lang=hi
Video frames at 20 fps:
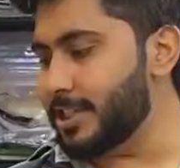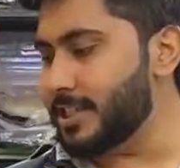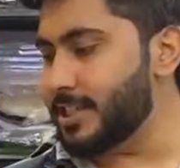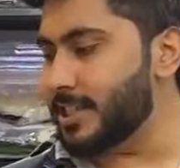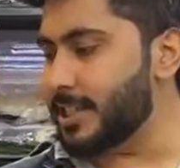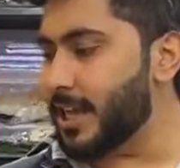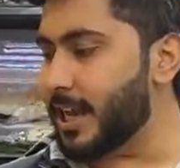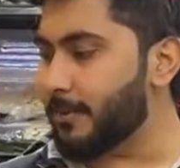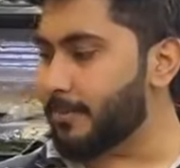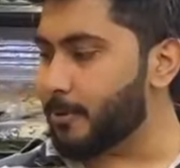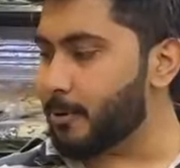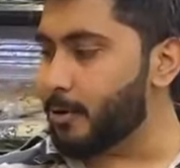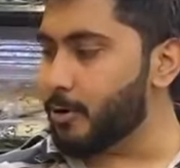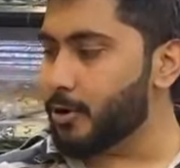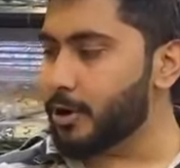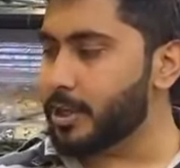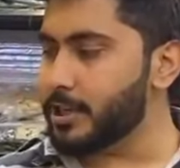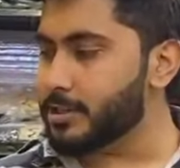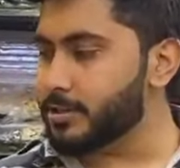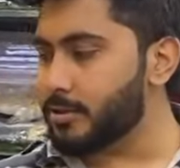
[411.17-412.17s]
चीज नहीं आप कहो
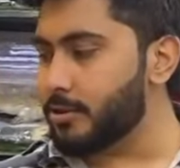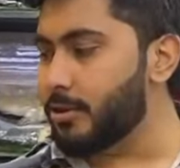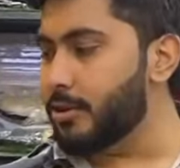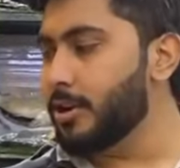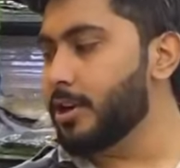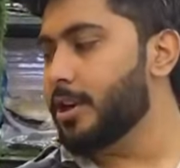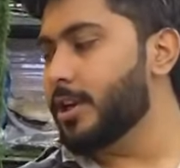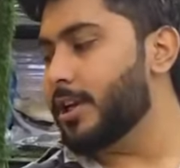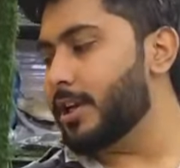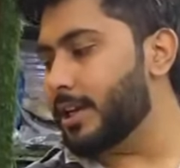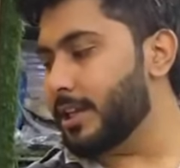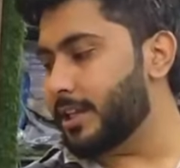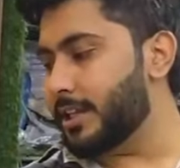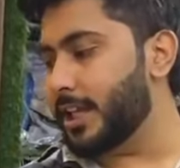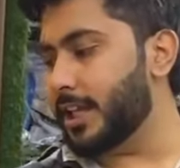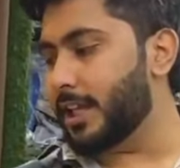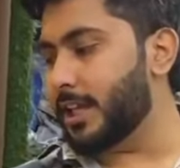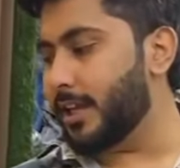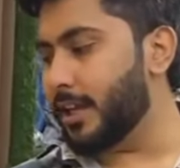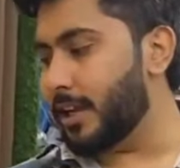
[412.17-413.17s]
की इसको
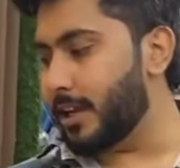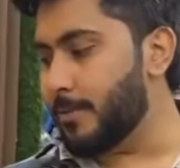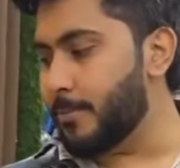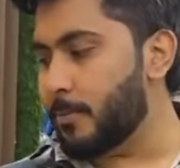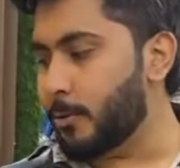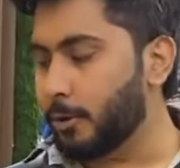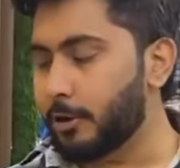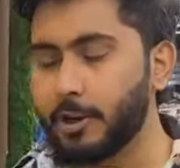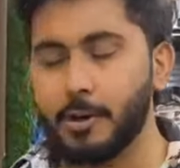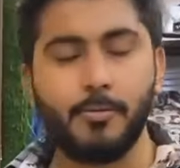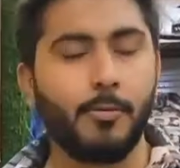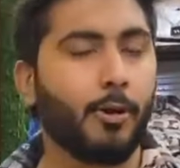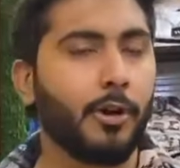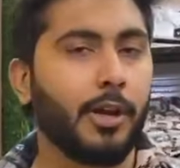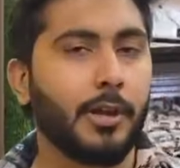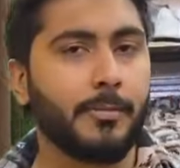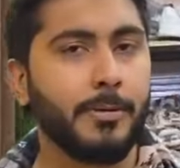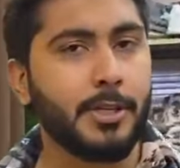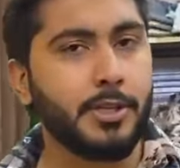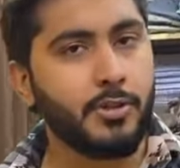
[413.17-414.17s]
इम्पोर्टेड बोल
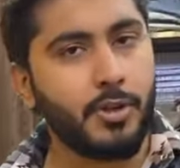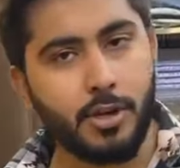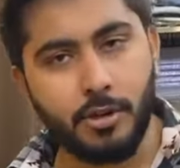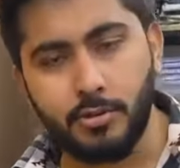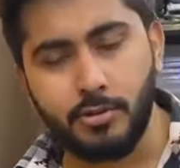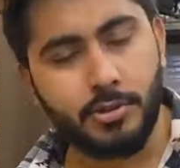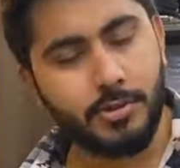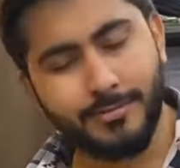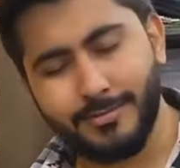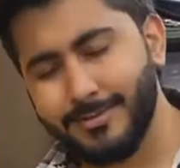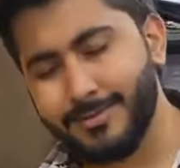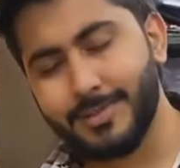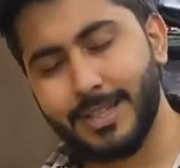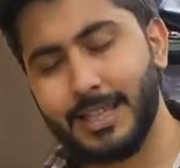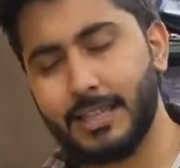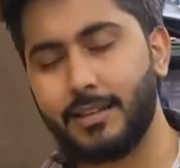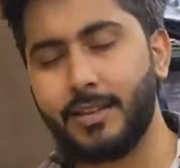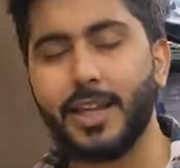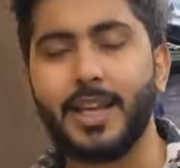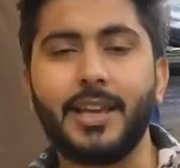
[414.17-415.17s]
के बेचो या कुछ
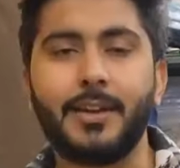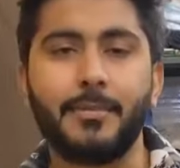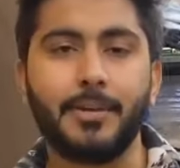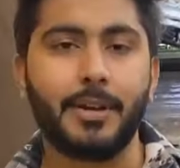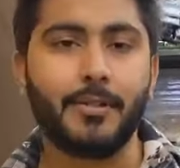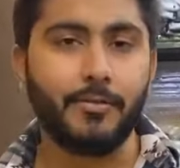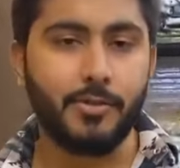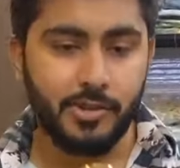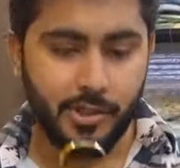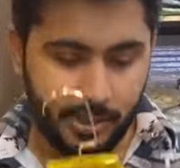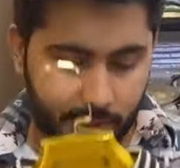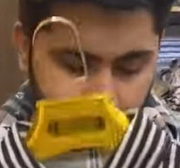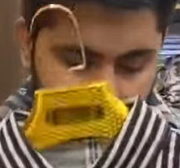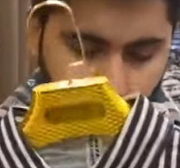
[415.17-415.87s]
नहीं है भैया वो चीज